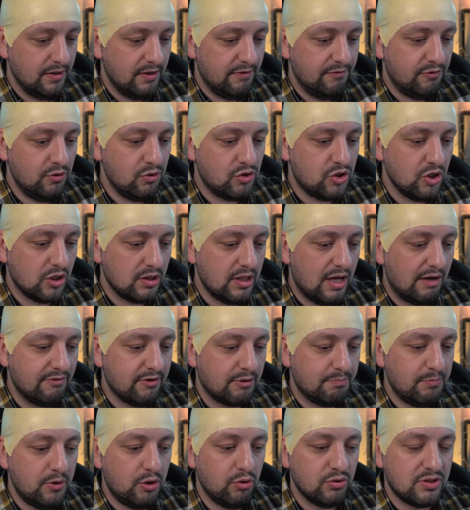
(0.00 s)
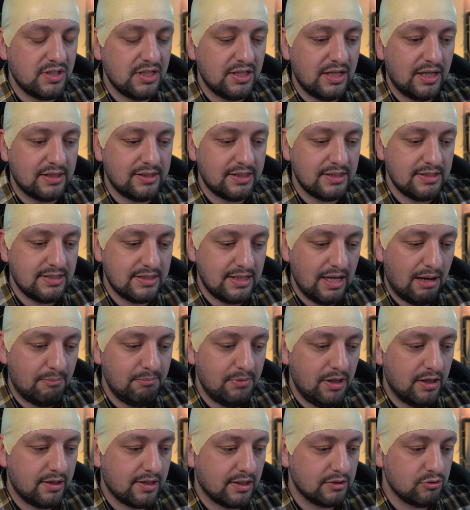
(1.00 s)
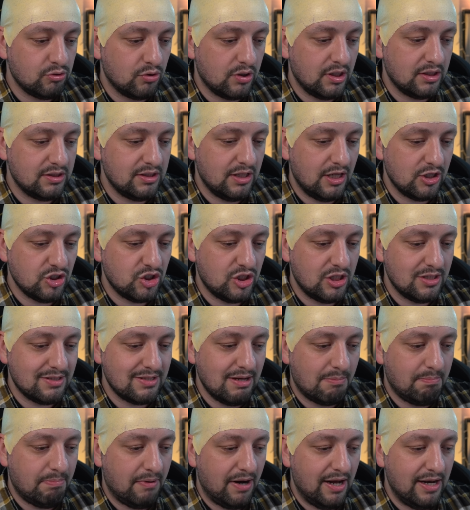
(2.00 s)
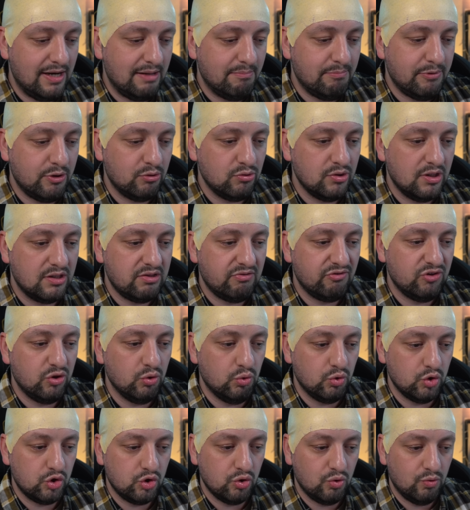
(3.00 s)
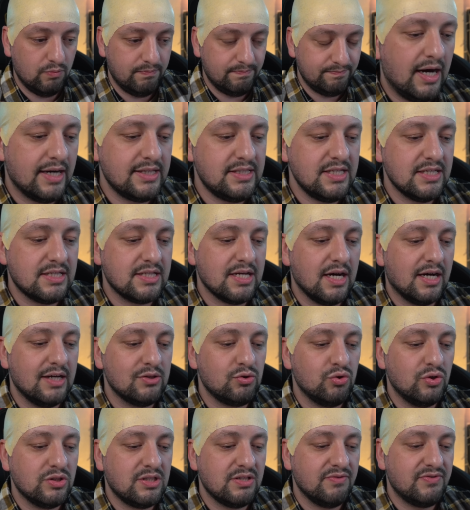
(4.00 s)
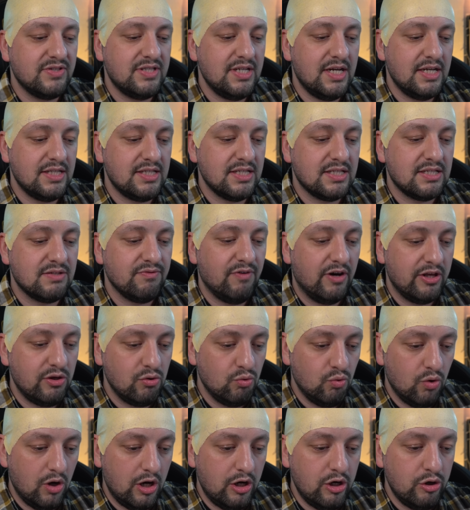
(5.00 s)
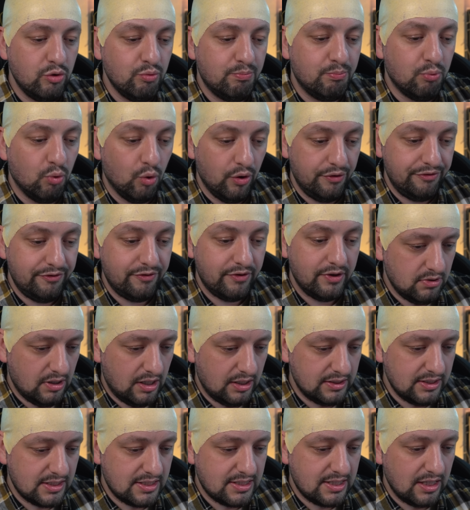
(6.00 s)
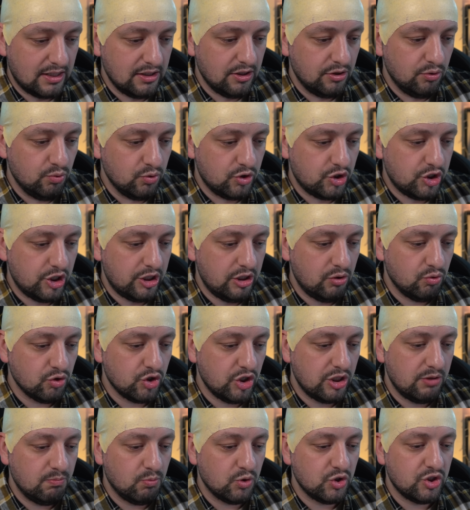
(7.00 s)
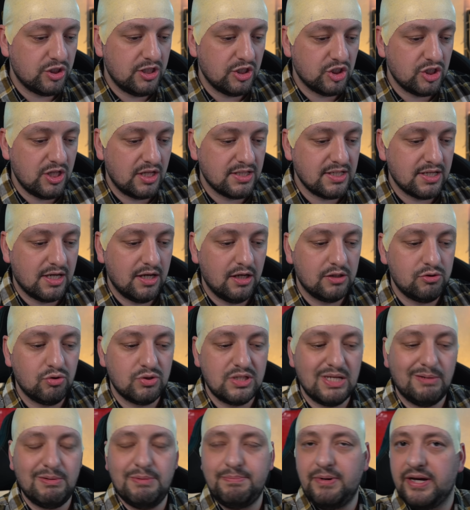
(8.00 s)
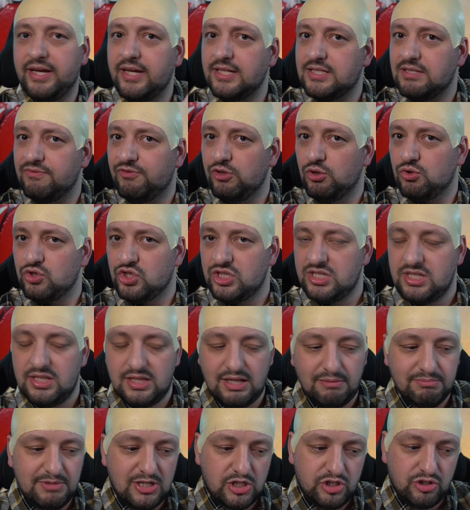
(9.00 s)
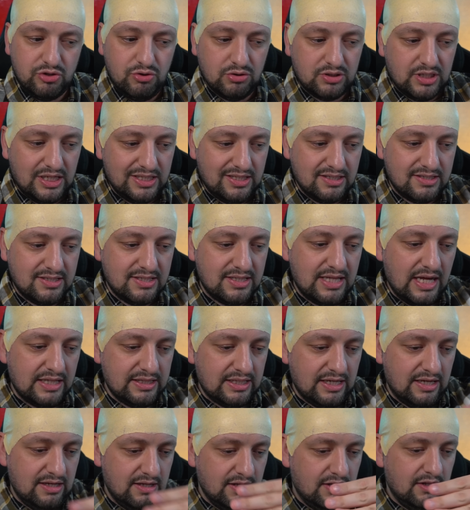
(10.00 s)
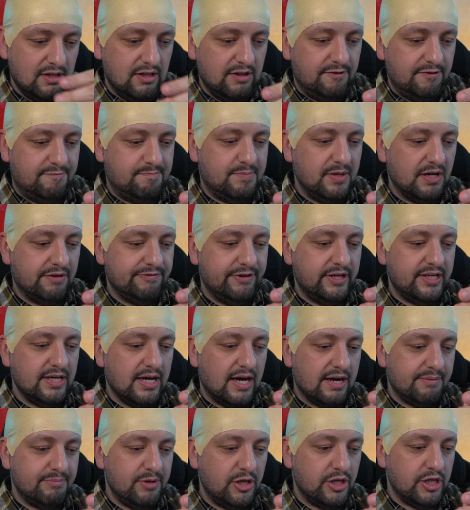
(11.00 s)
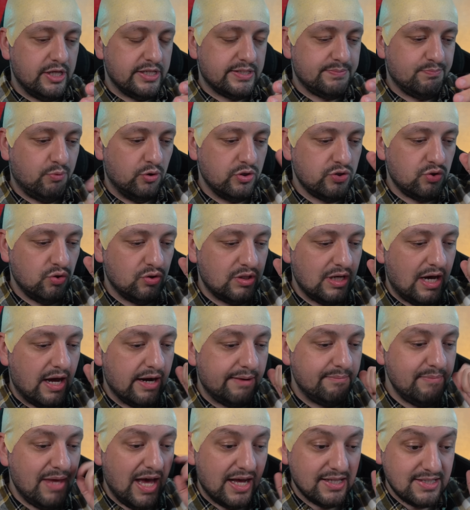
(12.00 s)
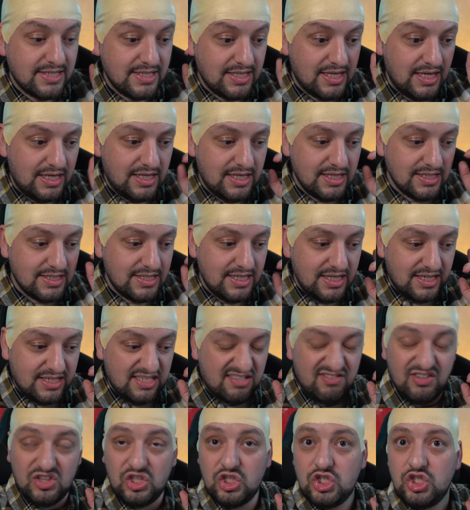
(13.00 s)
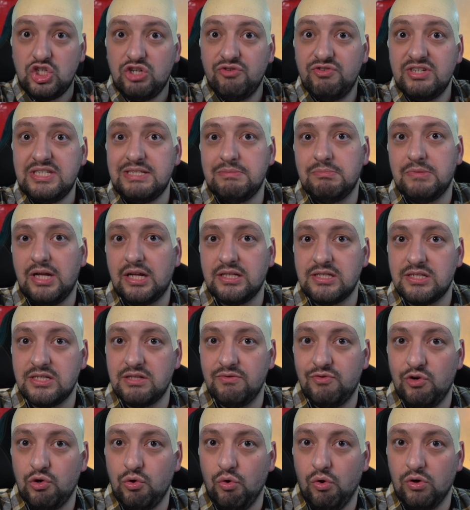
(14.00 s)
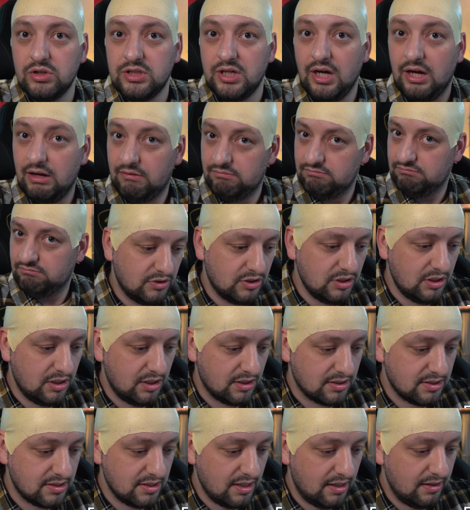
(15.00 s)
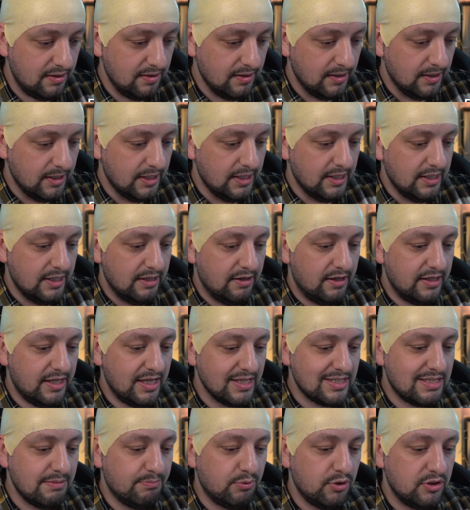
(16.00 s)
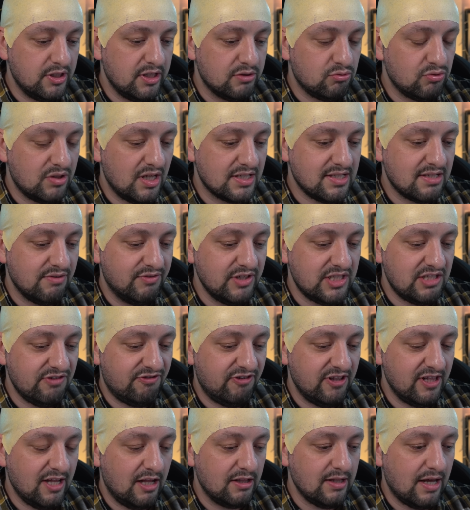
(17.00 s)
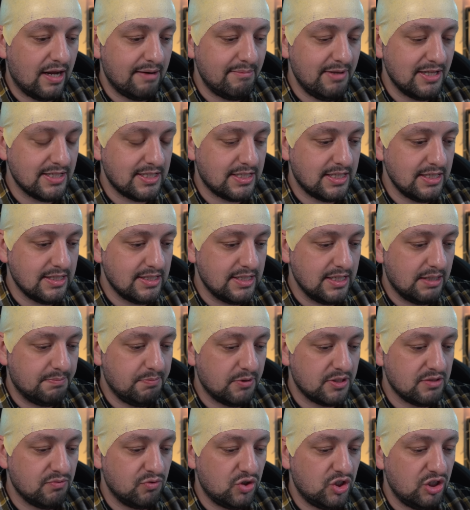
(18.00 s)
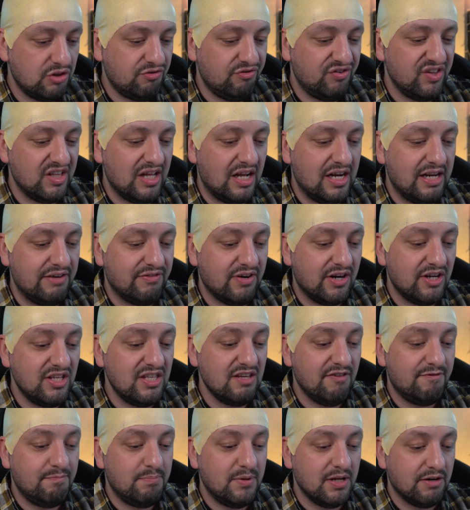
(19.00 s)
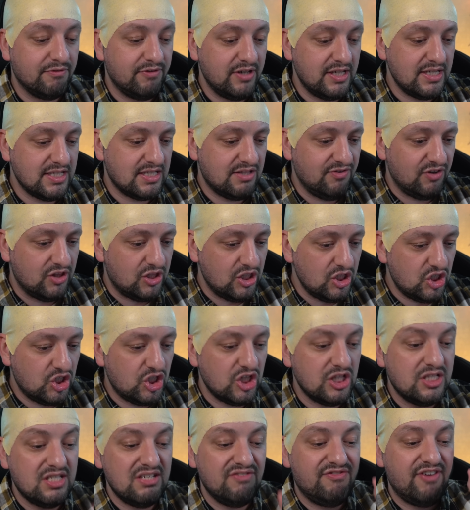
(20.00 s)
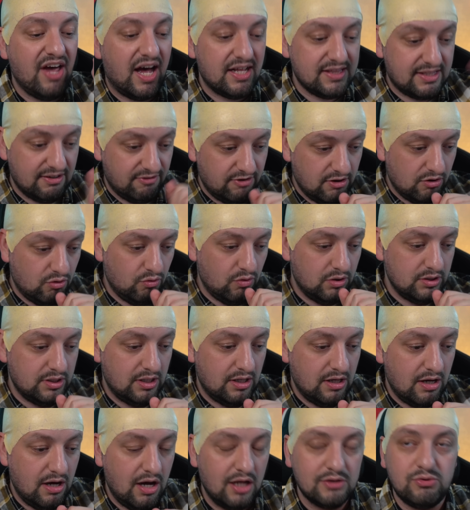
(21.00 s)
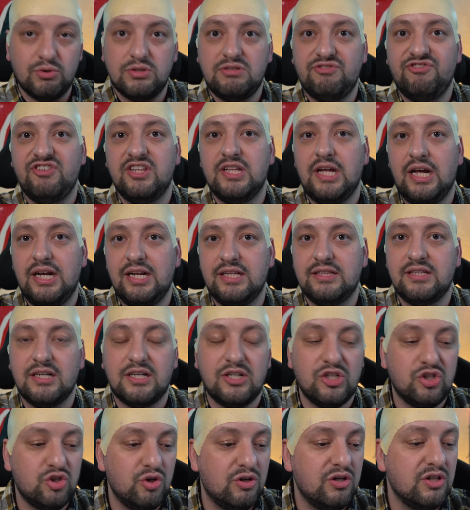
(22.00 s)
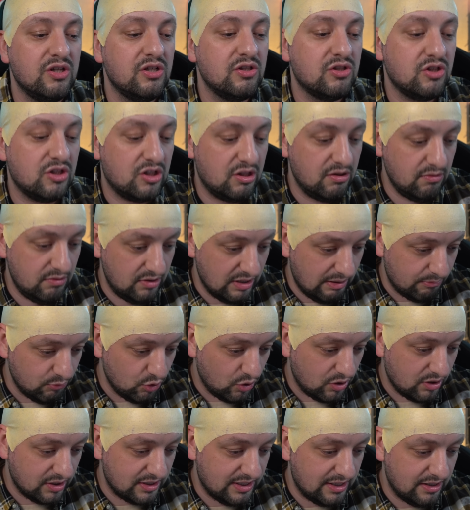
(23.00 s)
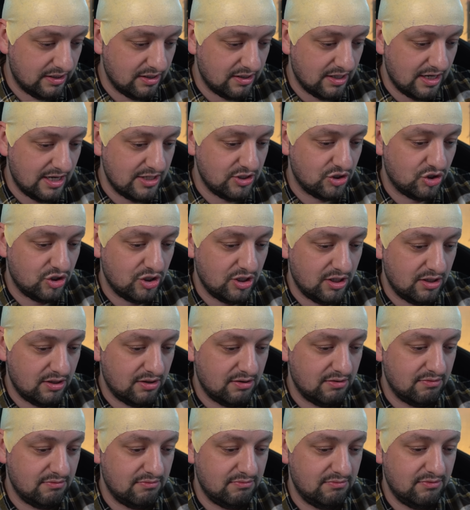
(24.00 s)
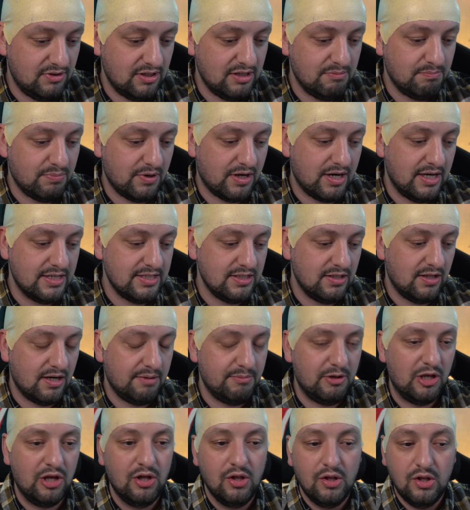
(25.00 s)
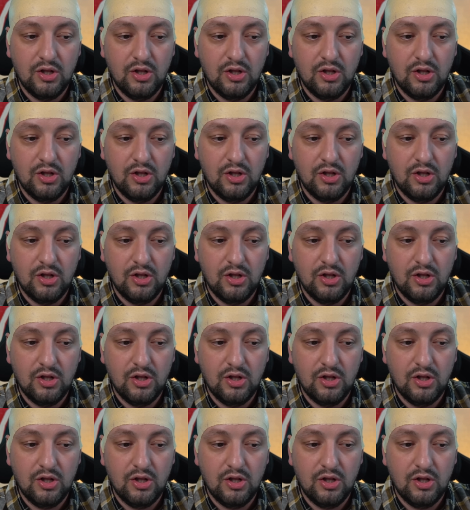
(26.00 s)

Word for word: Future Lover берет цитаты из Tumblr, которые однажды запали брюнет в душу. Артистка готовится встретить свою любовь. Она стала лучше и уже не может дождаться, когда тот самый появится в ее жизни. Там дальше идет какая-то цитата. Впервые Армения использует армянский язык с 2018 года. Интересно. Если Брюнет удастся выйти в финал, армянский язык прозвучит в финале Евровидения впервые с 2009 года. А, то есть в финале так еще и намного раньше э, не проходил Армия.